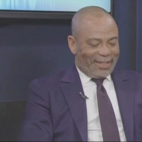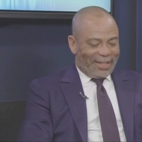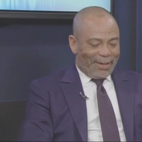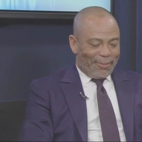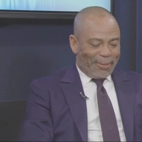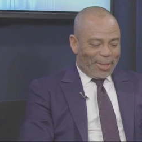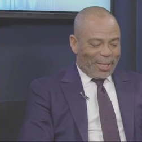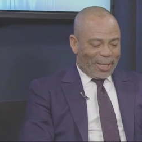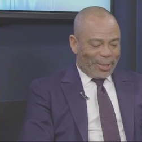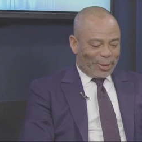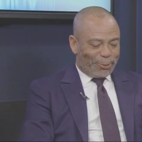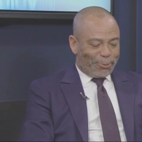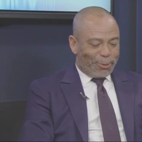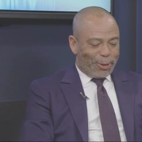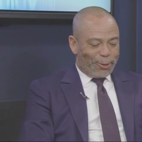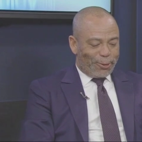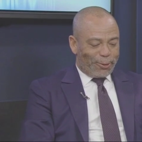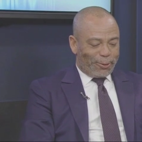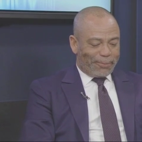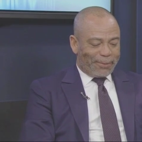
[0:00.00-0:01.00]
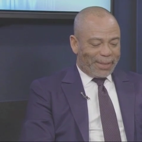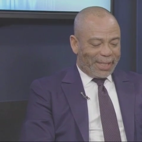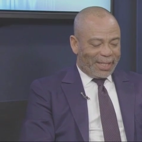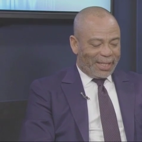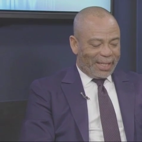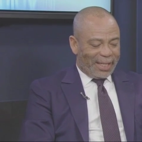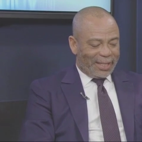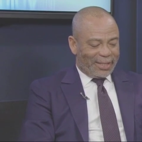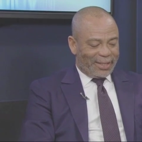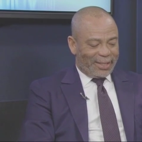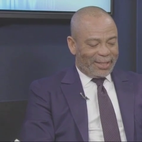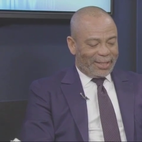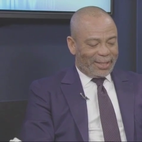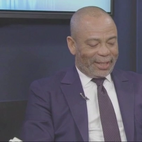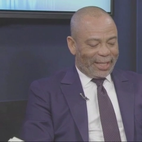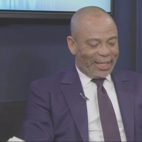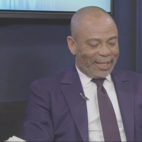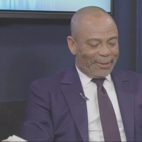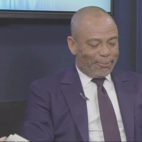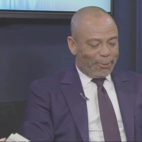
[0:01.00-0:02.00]
Aménagement urbain est-il
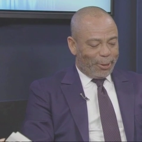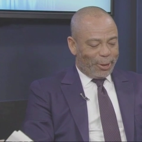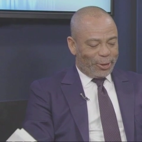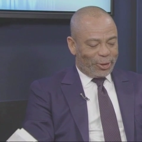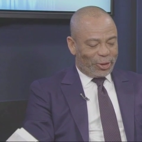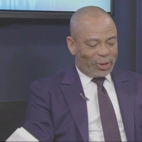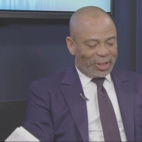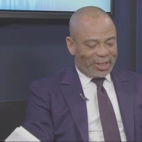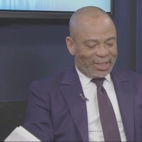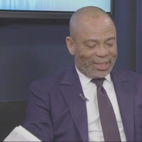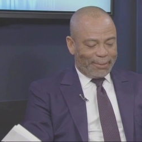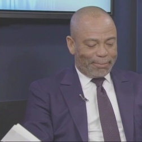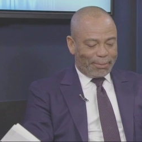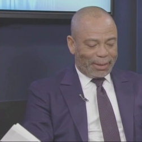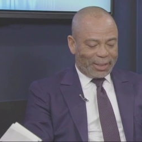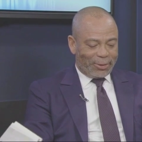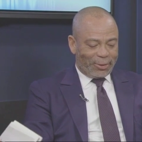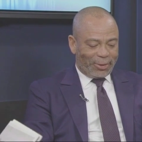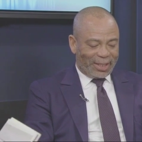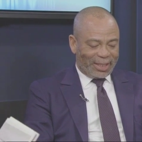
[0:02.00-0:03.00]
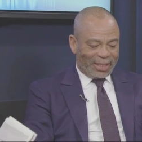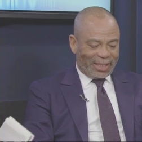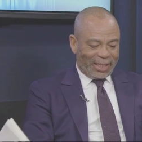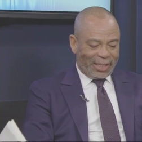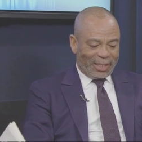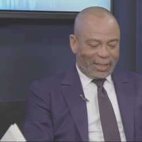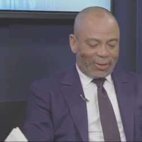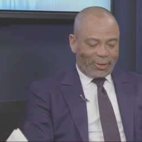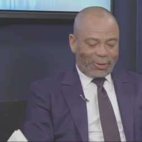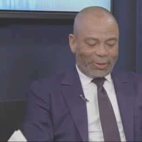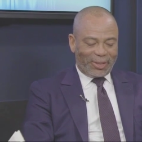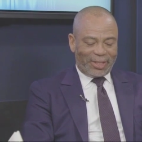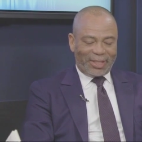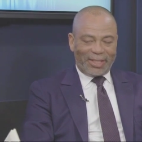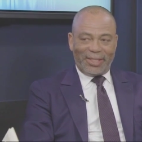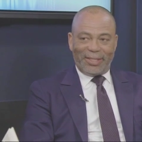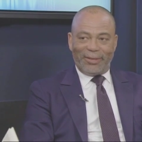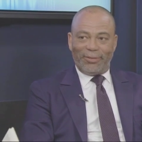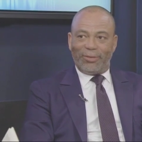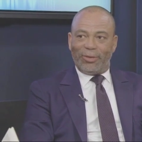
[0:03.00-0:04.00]
réellement un chantier prioritaire en Côte
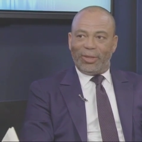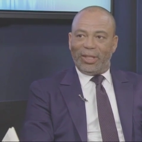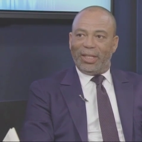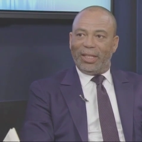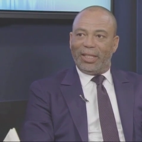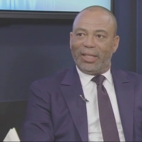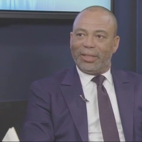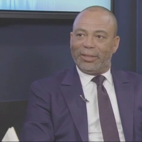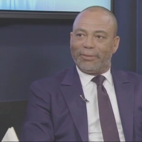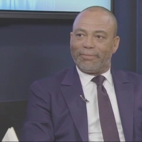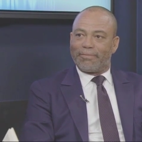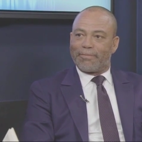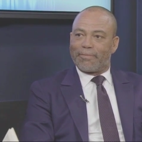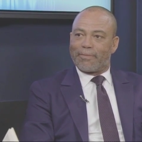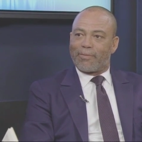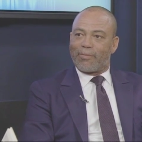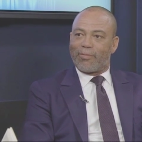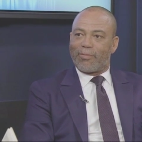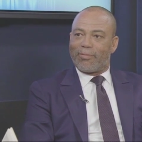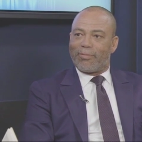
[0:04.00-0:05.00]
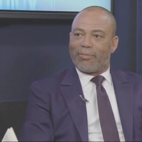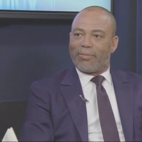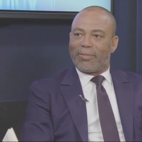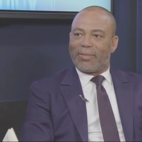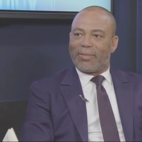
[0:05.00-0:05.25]
d'Ivoire Dites-nous.